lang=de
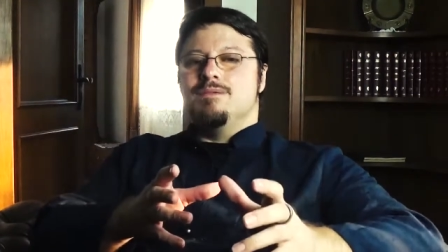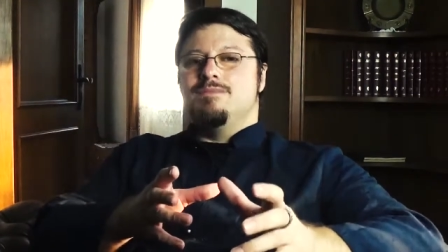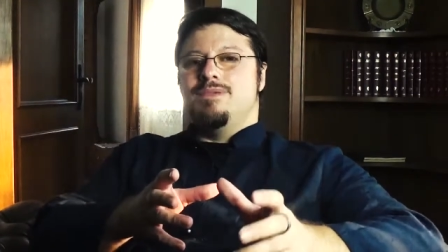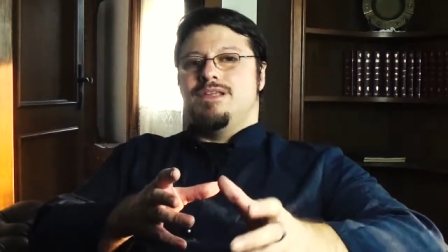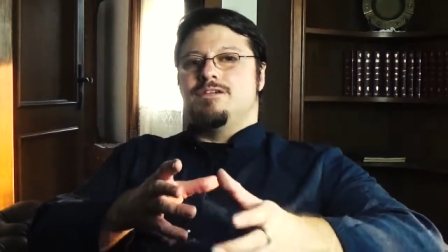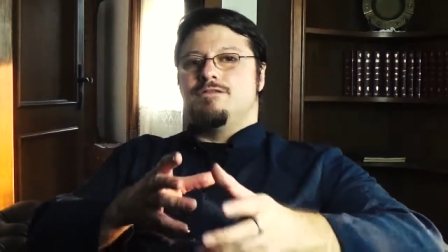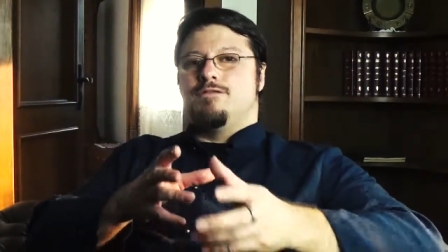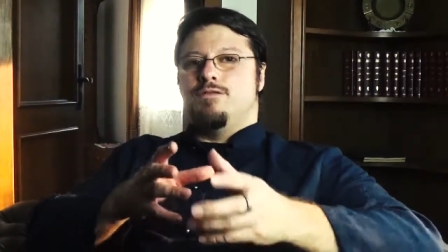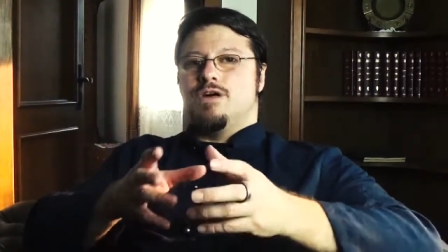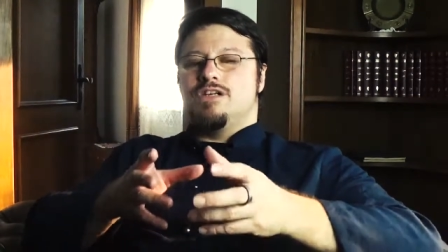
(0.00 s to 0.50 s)
mit
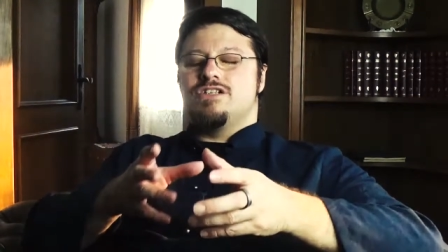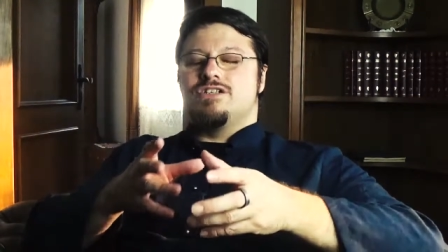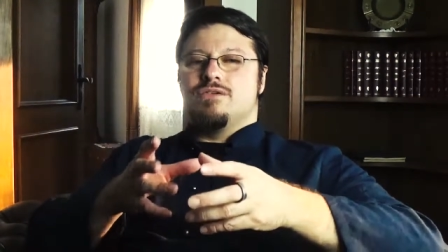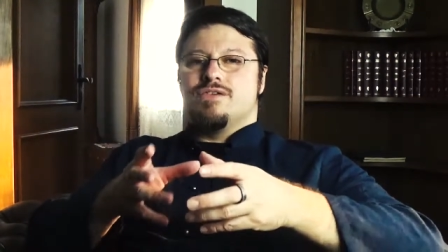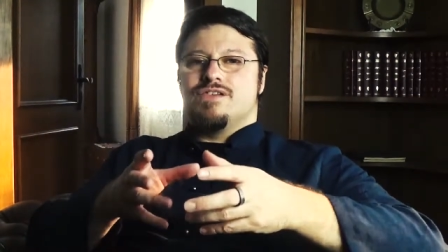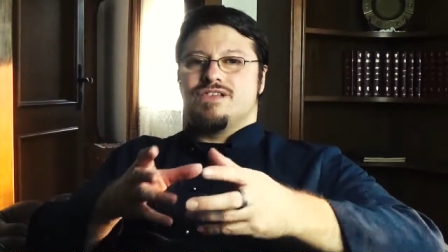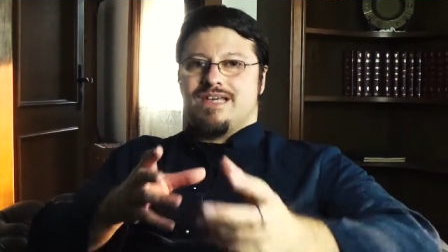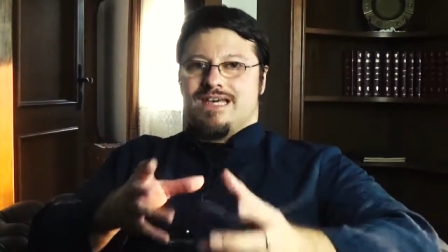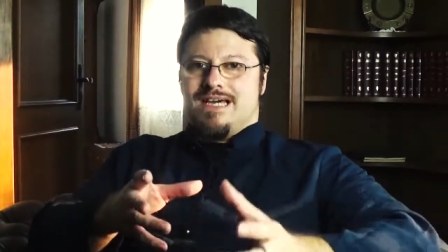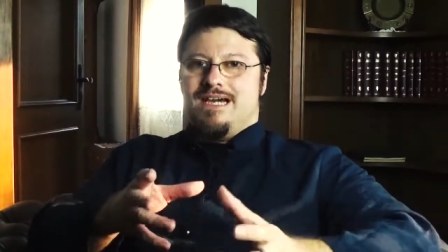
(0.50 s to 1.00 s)
der
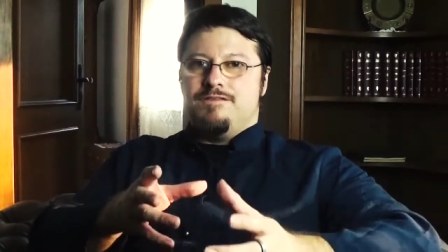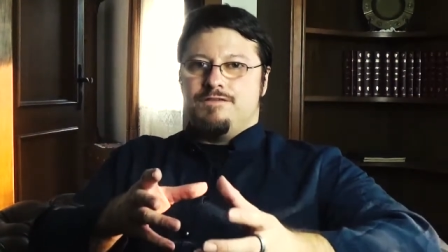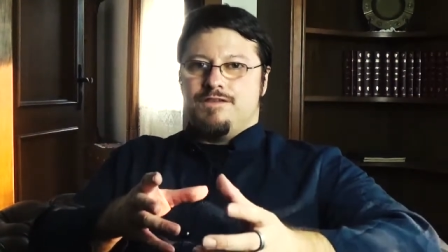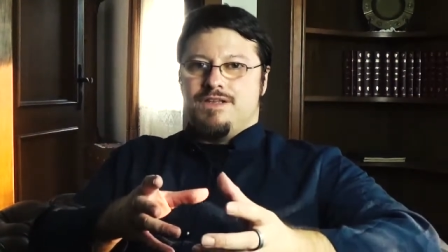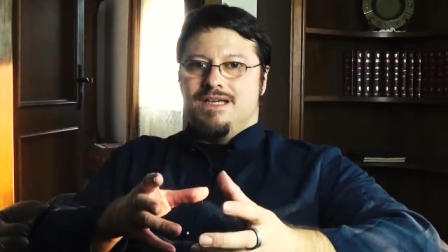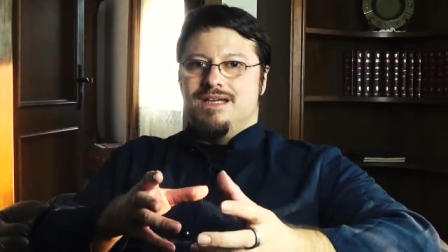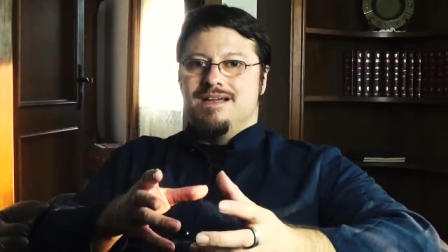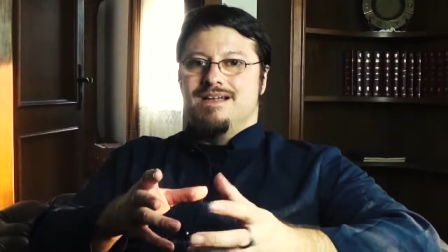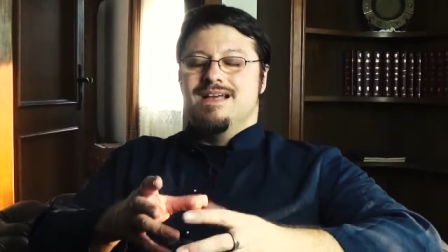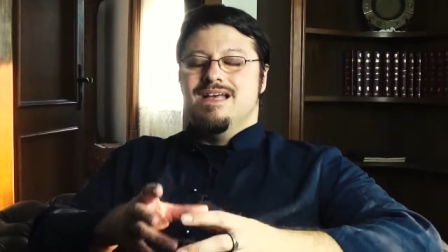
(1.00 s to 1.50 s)
Vorstellungskraft
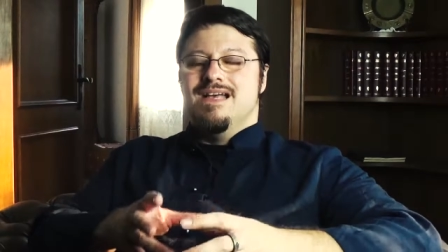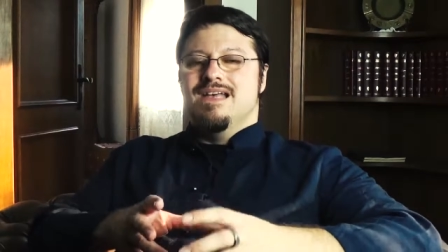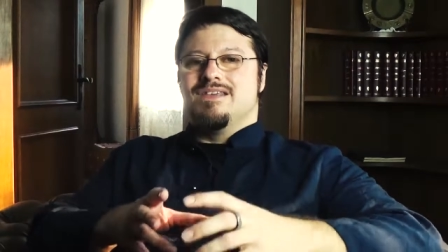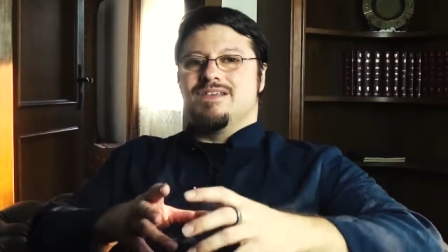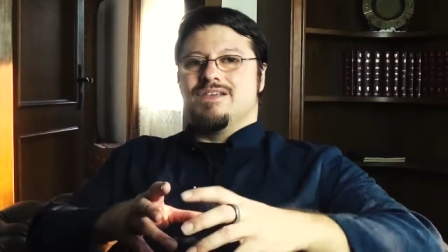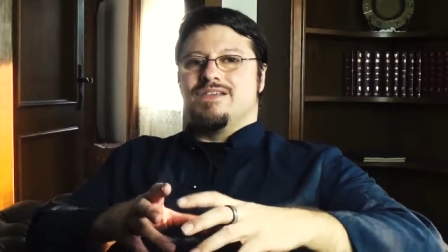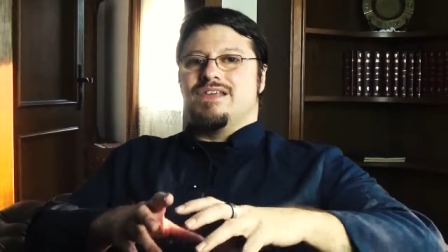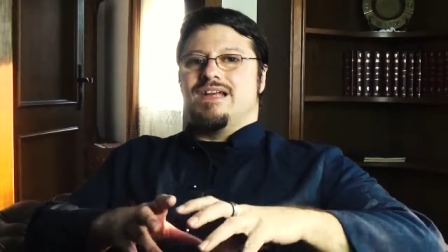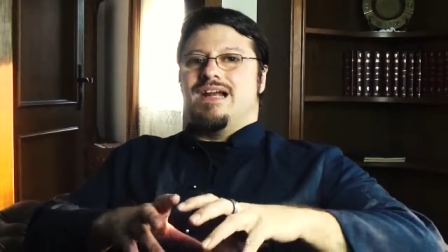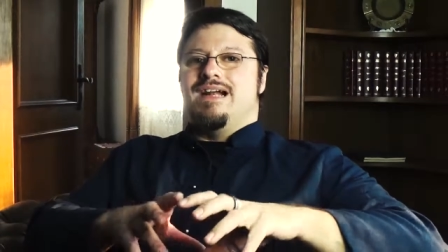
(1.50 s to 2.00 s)
ja,
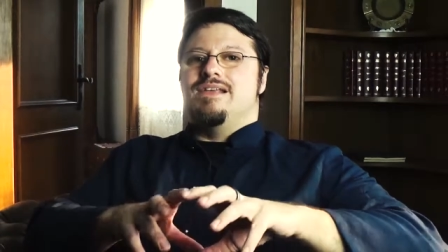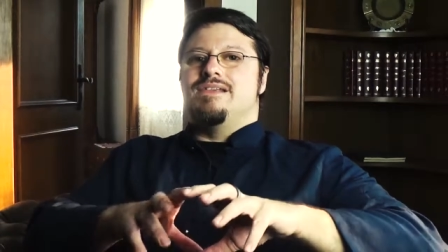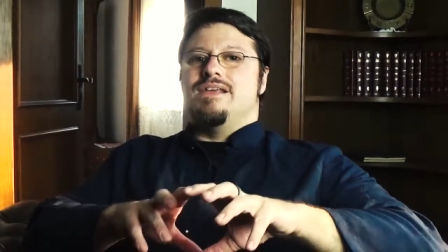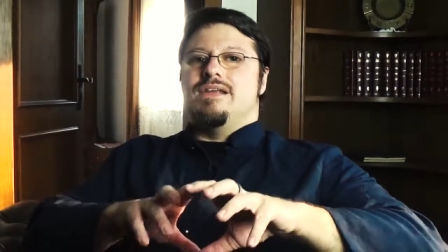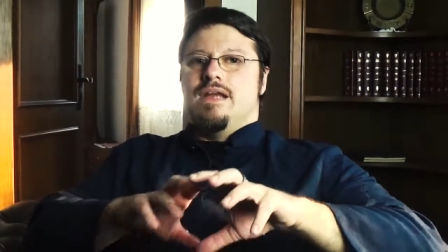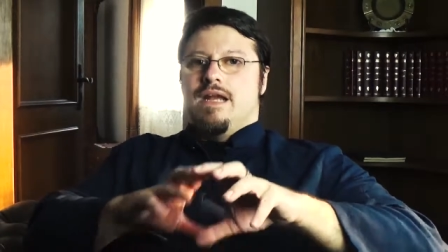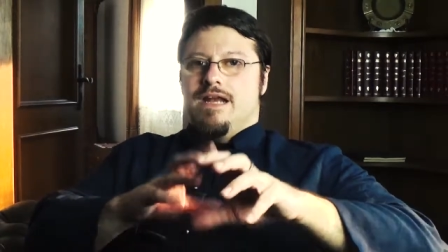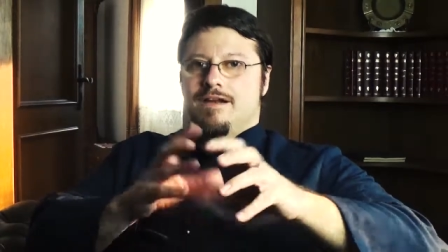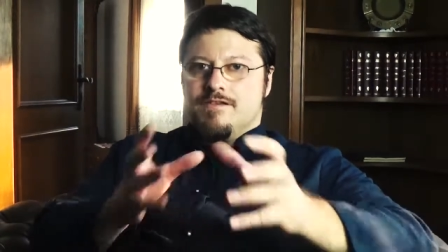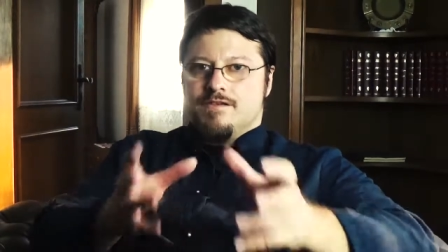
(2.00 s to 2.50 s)
sozusagen als
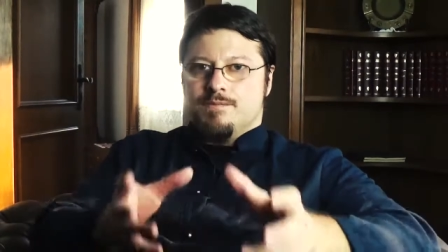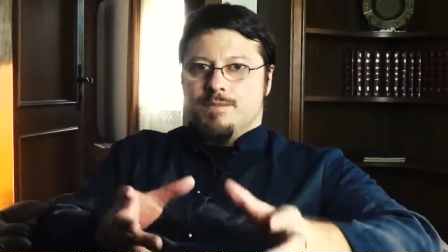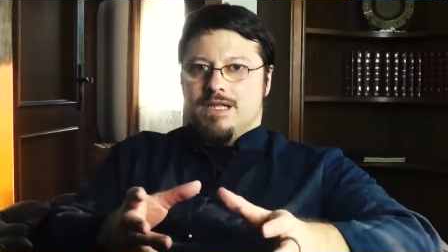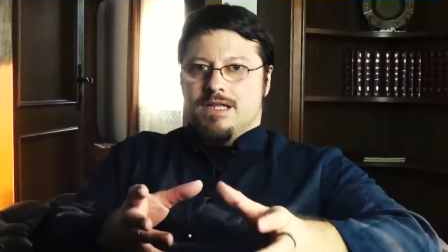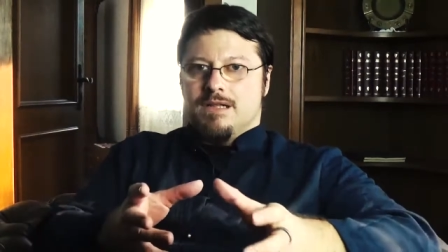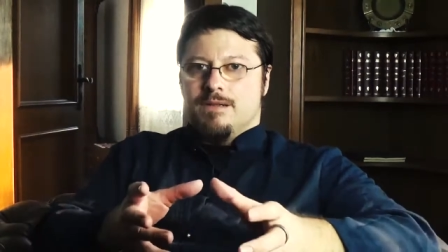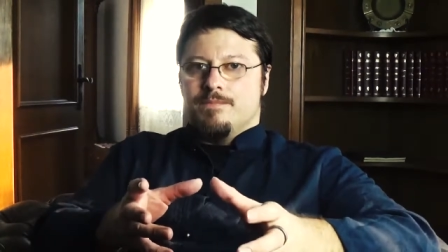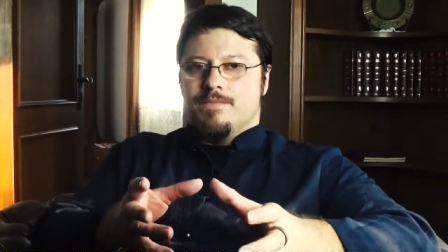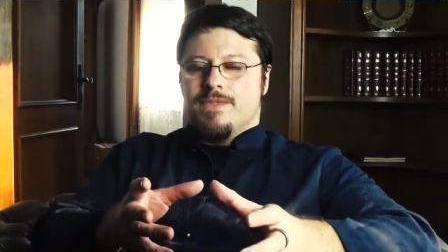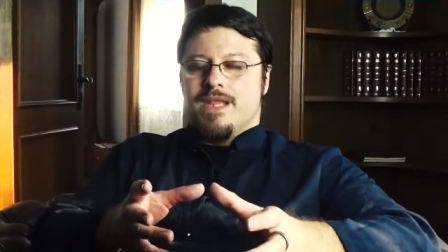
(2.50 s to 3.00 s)
ein
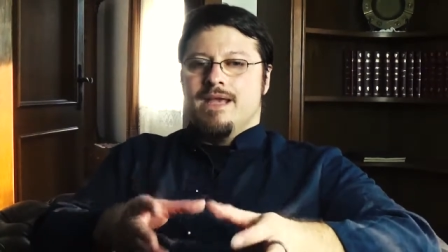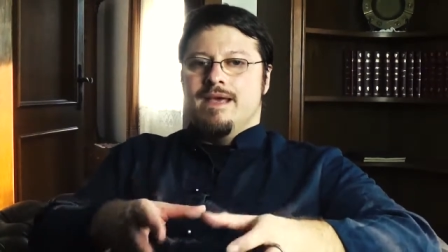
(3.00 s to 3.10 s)
Hilfsmittel.